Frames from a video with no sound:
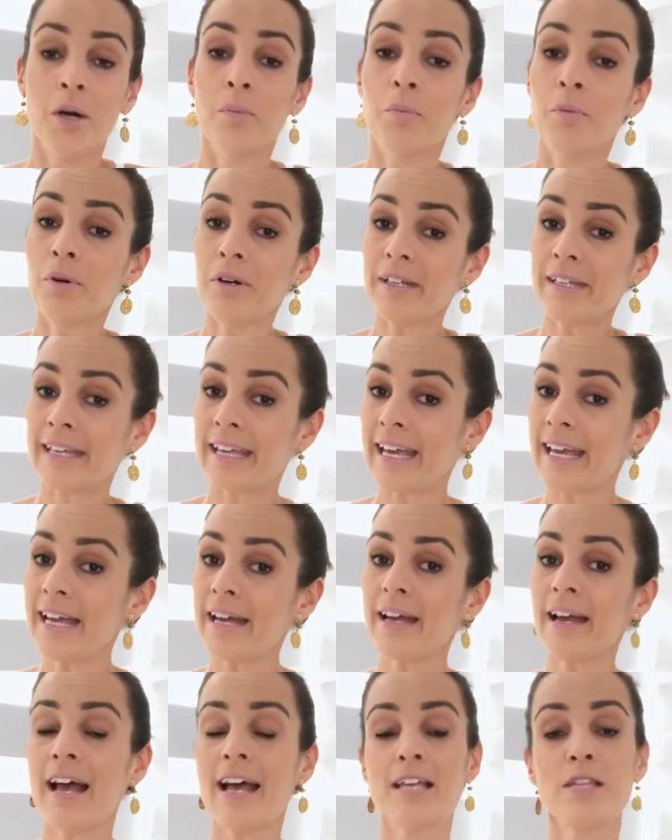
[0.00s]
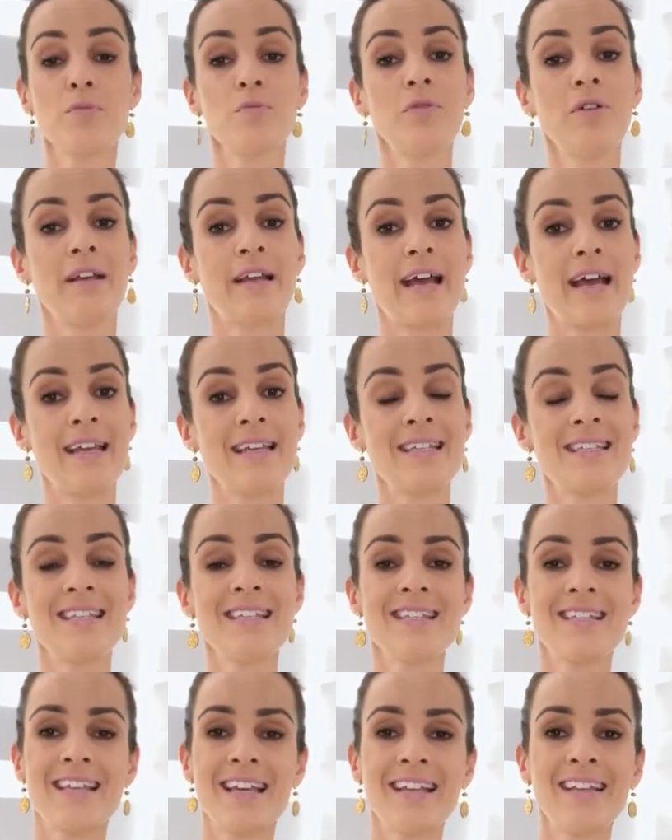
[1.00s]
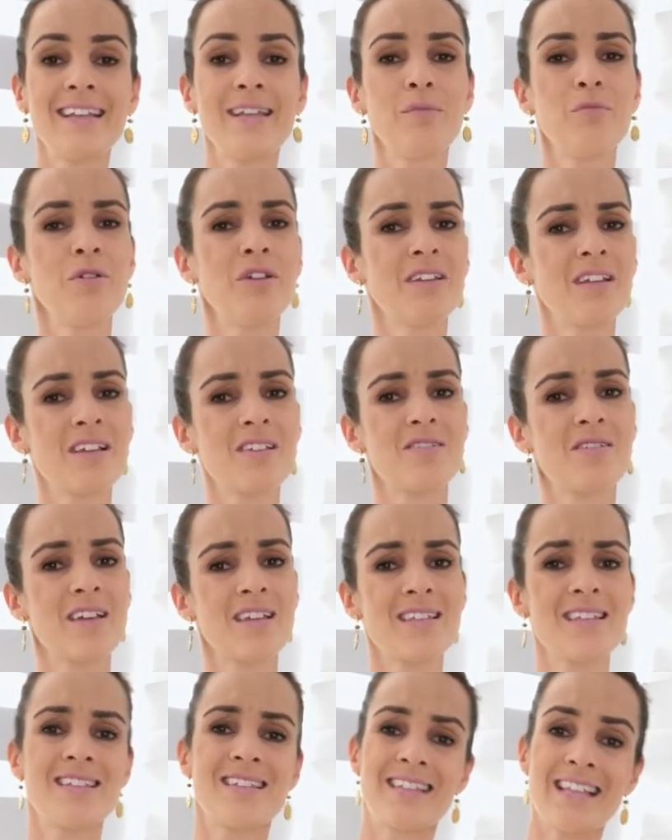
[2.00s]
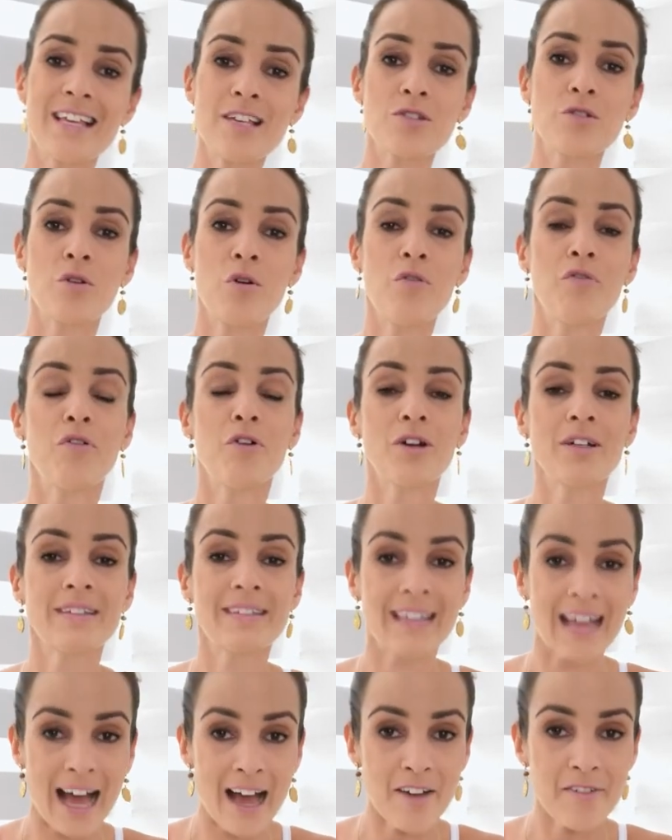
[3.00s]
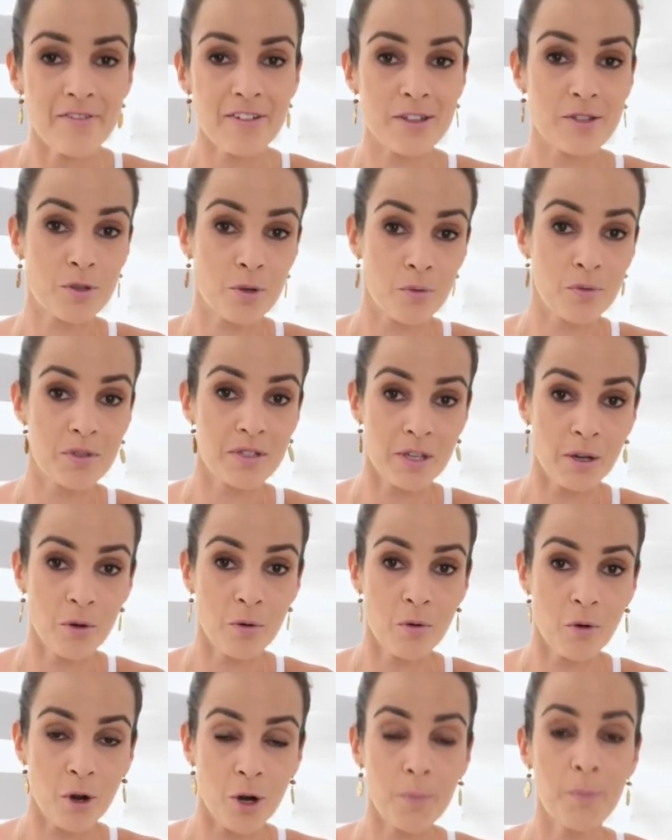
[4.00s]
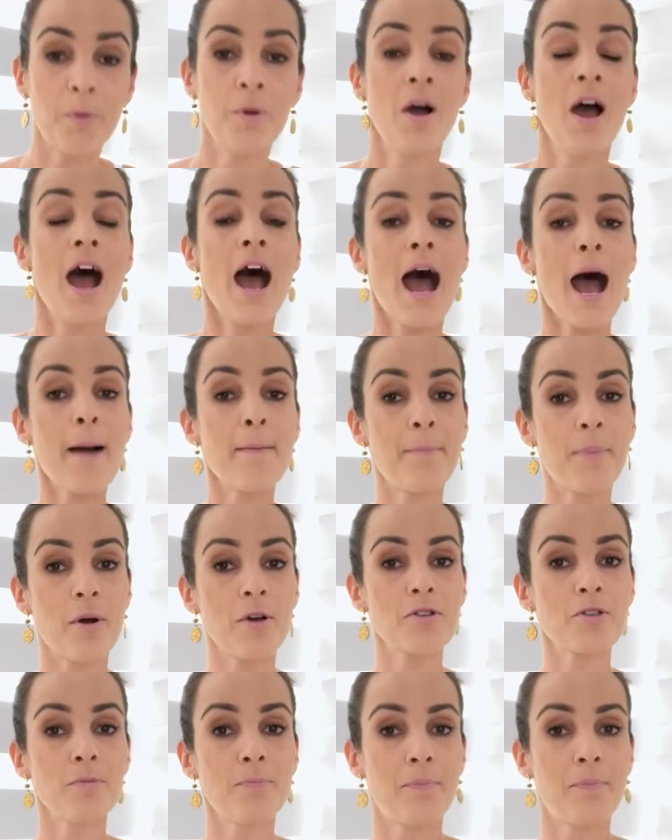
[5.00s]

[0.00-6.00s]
porque as mulheres se sentem muitas vezes desconfortáveis com o seu corpo após o